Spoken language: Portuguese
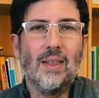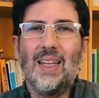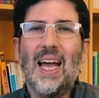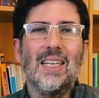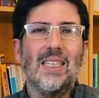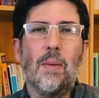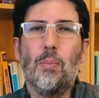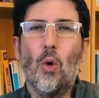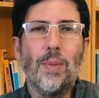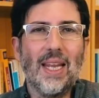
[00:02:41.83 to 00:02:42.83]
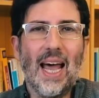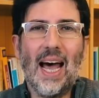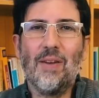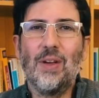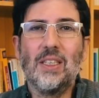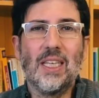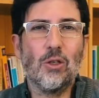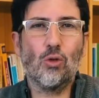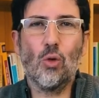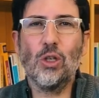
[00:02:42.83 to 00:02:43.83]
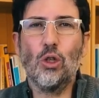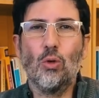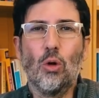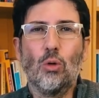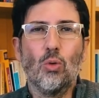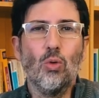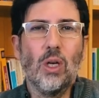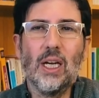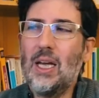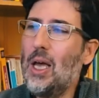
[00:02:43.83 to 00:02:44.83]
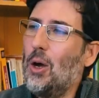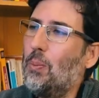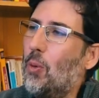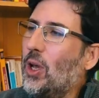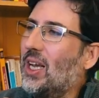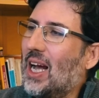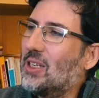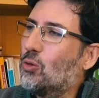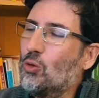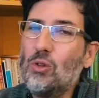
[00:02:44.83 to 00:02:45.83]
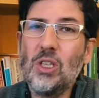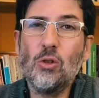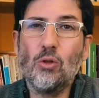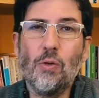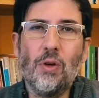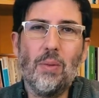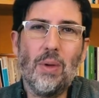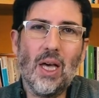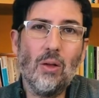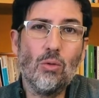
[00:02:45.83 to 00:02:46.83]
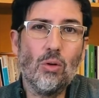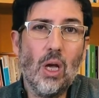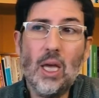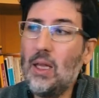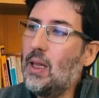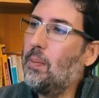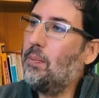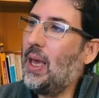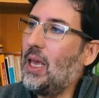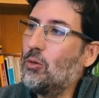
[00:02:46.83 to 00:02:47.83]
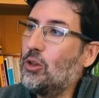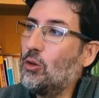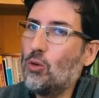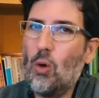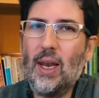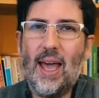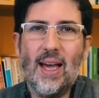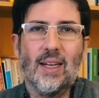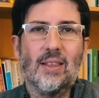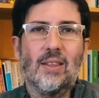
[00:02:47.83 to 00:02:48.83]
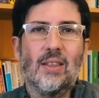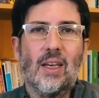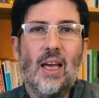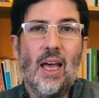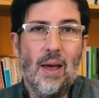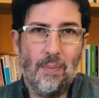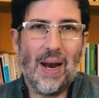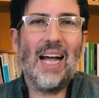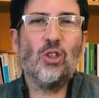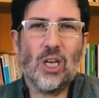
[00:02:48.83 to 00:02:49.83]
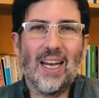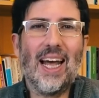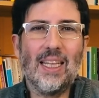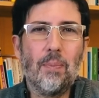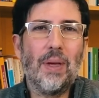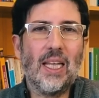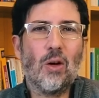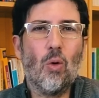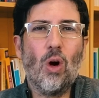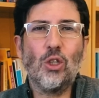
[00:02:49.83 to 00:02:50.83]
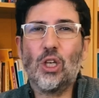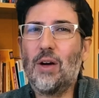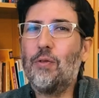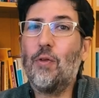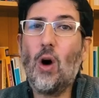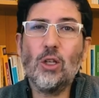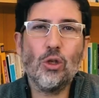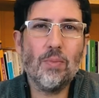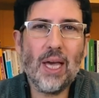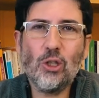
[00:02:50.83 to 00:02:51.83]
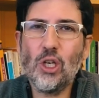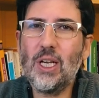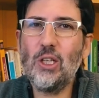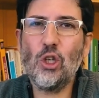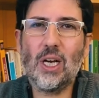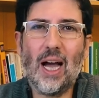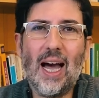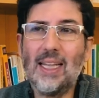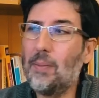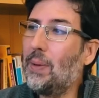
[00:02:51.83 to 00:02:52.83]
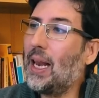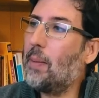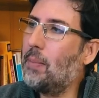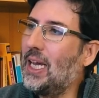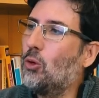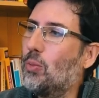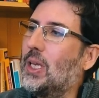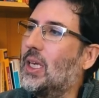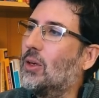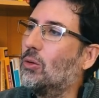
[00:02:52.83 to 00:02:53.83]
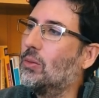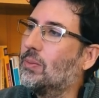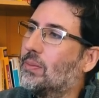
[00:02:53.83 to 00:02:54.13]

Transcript: Tais abomináveis sessões de tortura põem Cazuz em sofrimento e também os seus colegas. Prática nada pedagógica fortemente criticada pela mãe do menino